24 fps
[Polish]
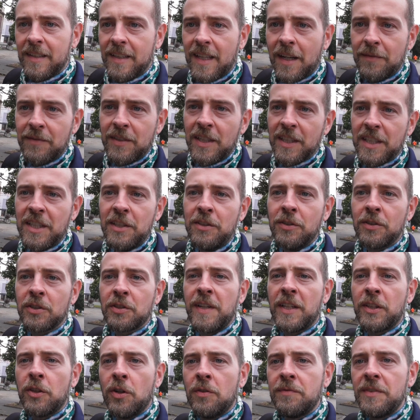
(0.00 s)
Debne kino
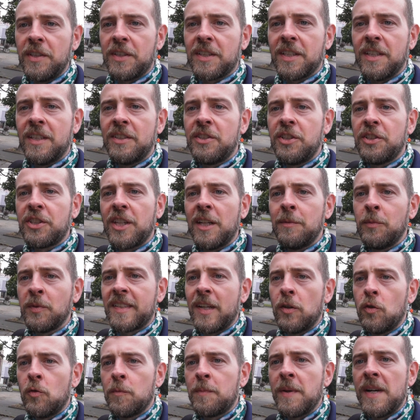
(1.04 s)
światowid, dzisiaj
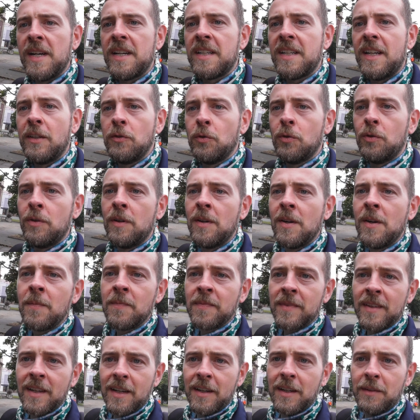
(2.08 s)
Muzeum PRL-u.
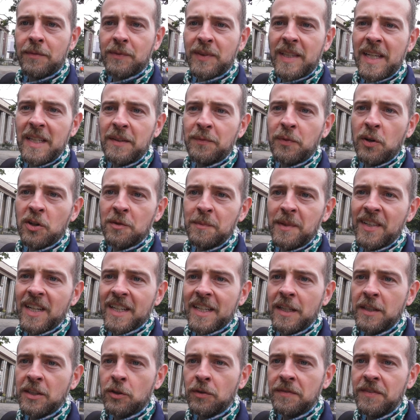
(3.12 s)
W tej formie,
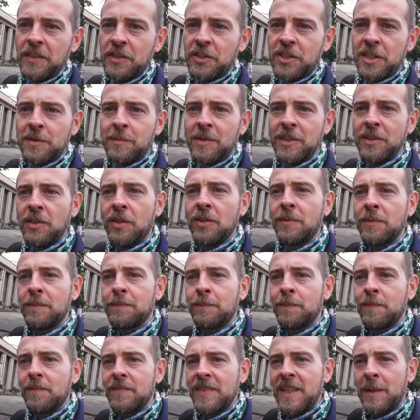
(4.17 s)
jakiej to widzimy, no,
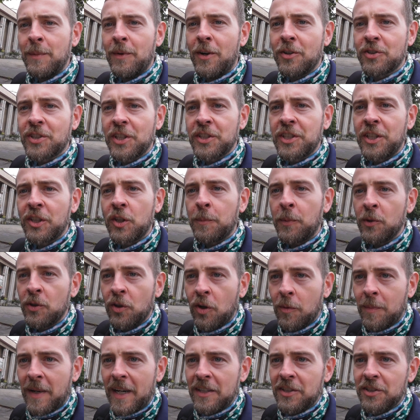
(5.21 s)
nie może się to
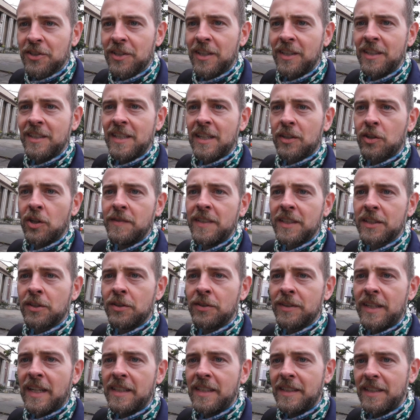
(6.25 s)
podobać. Jakkolwiek
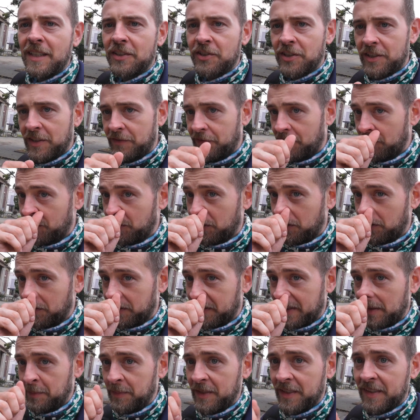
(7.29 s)
no, dalej, jeżeli widzi
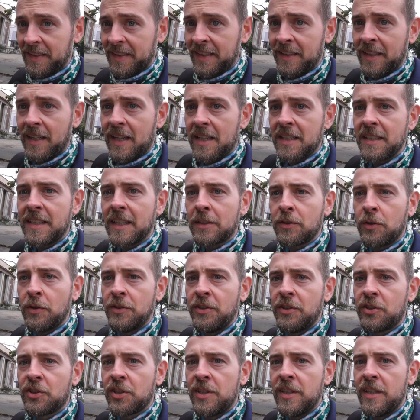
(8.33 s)
o zamysł
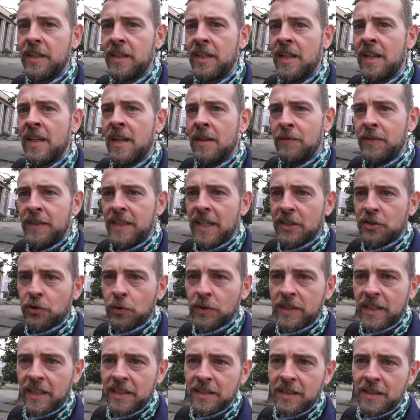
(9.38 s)
architektoniczny, widać
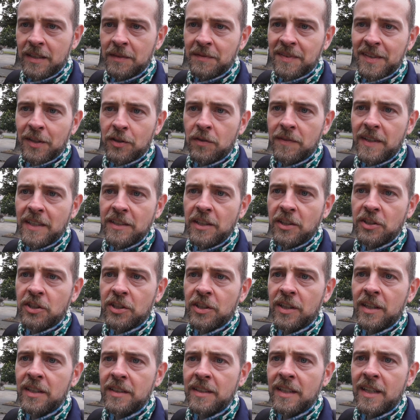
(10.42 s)
tutaj wzorowanie
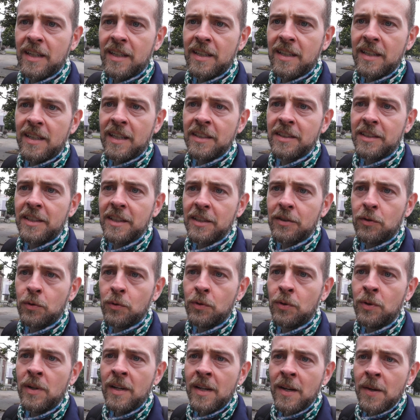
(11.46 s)
się na
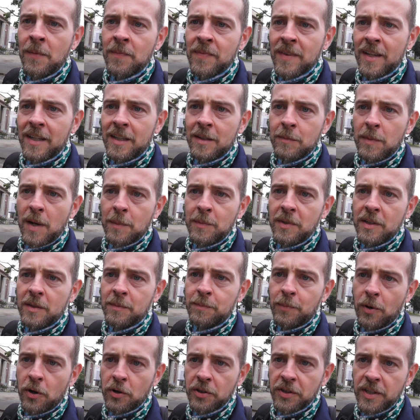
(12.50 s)
antyku, E, mamy
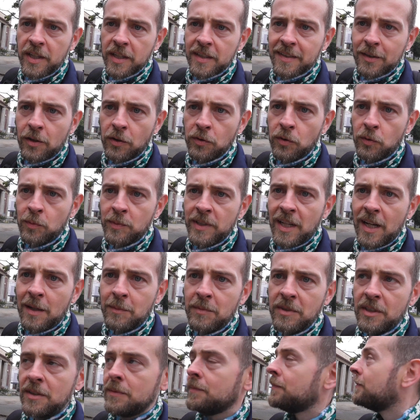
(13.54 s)
portek z
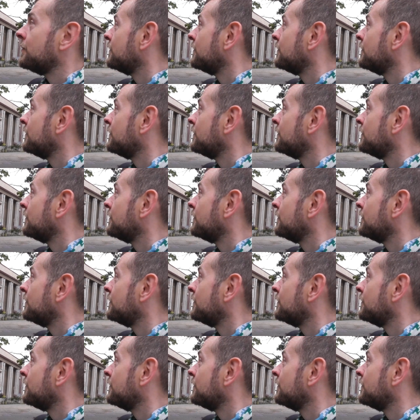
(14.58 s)
kolumnami.